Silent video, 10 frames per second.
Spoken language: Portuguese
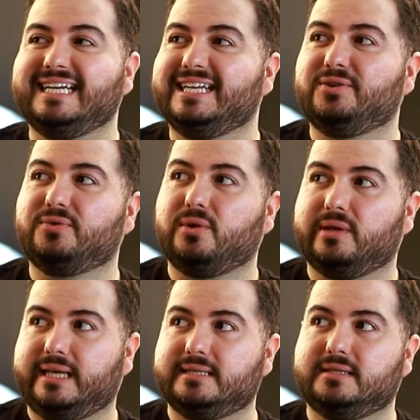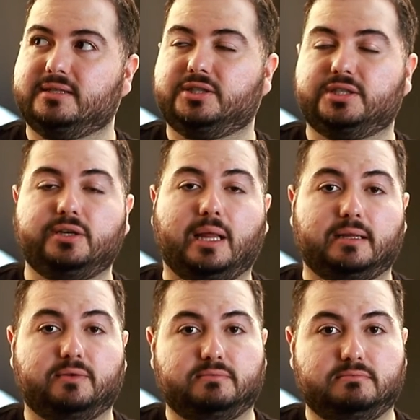Eu coloquei esse ganchinho, ela
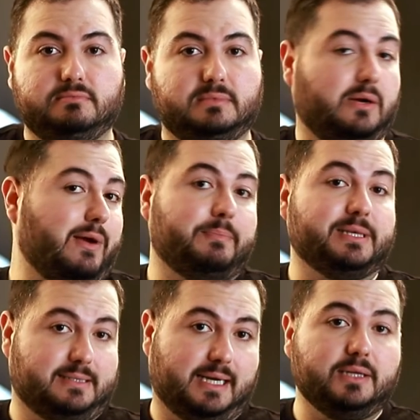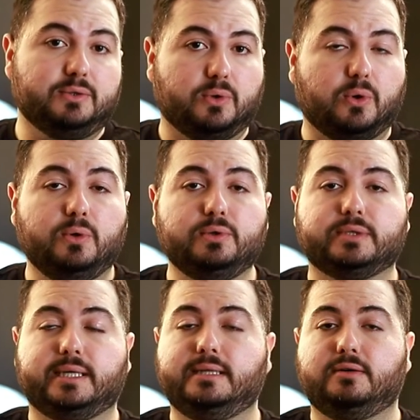não, não é pesado o rolo,
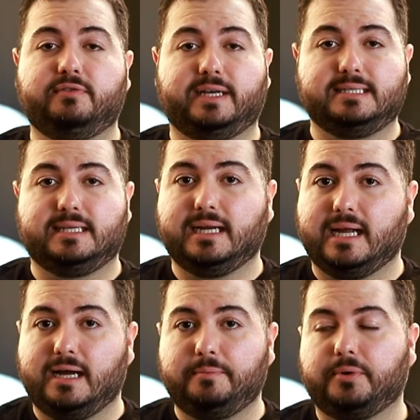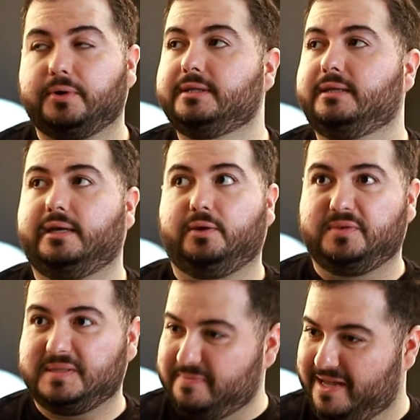né? Não vai estragar a porta,
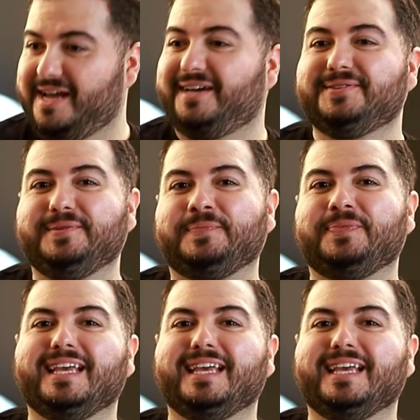eu espero.